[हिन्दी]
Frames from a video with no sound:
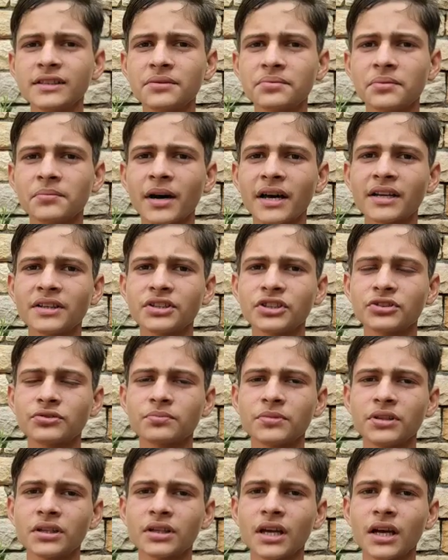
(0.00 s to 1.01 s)
सिर्फ हमारे देश
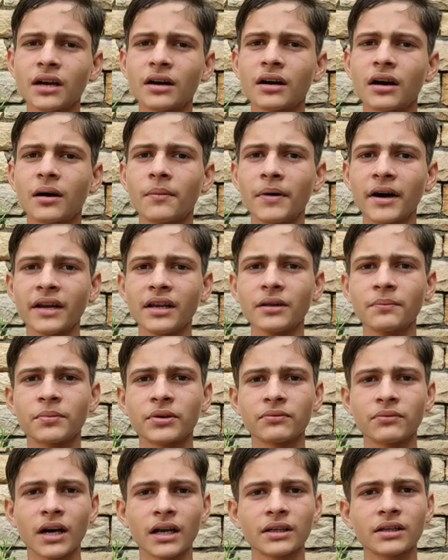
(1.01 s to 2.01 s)
में या हमारे
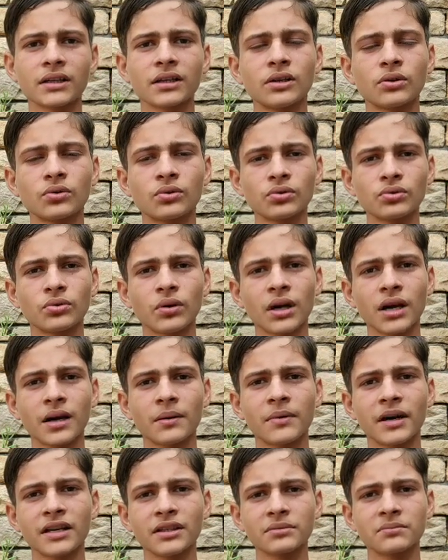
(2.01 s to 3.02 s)
परिवार के लोगों द्वारा
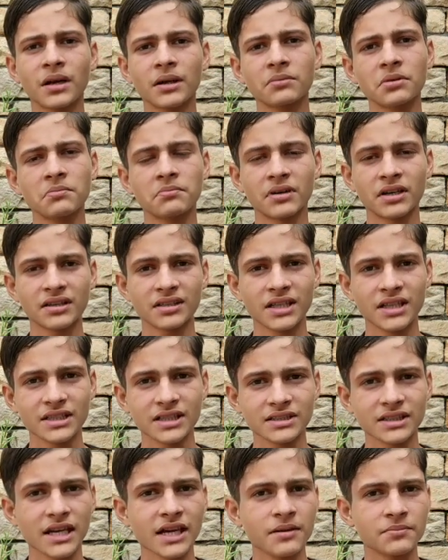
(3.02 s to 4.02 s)
हमारे दिमाग में भर दिया
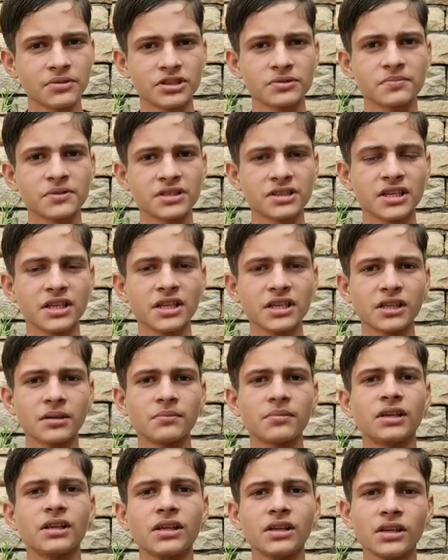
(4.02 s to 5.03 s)
जाता है बचपन से ही कि
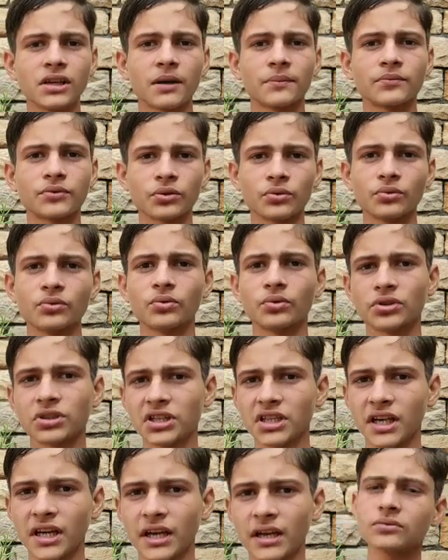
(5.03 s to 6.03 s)
बिल्ली अपशगुन
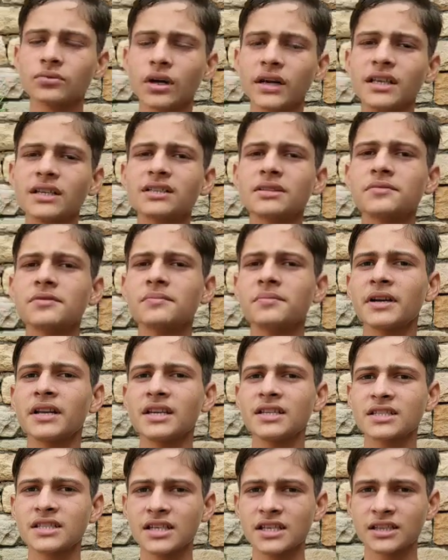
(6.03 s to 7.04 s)
होती है तो आइए सबसे
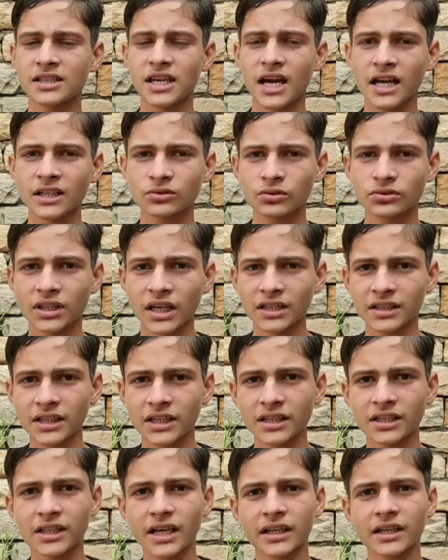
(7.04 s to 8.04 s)
पहले इसके इतिहास को जानते
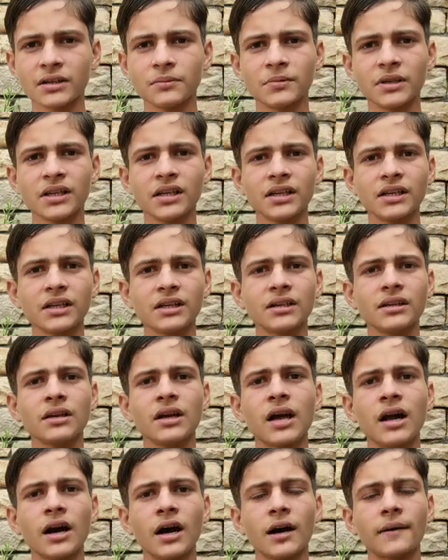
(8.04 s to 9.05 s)
हैं कि आखिर बिल्ली के
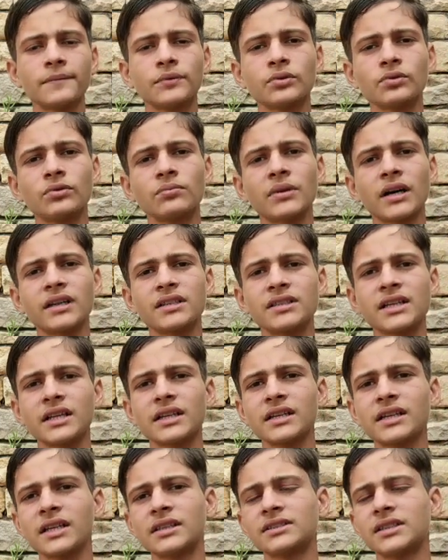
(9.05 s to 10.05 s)
अपशगुन माने
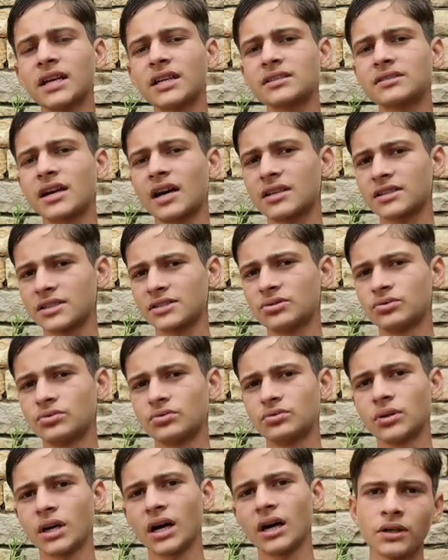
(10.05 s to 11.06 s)
जाने का इतिहास कहाँ से
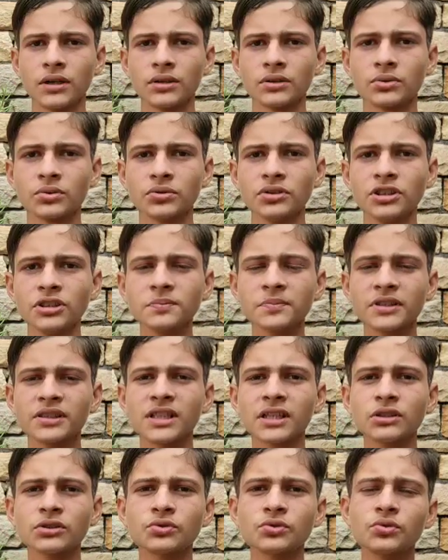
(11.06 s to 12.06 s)
शुरू हुआ तो इस
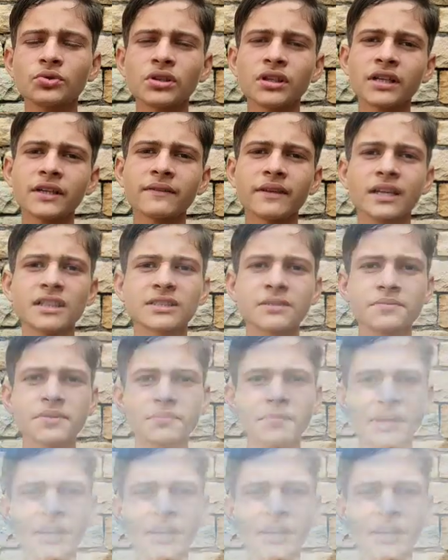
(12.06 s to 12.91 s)
प्रथा को शुरू करने वाला सबसे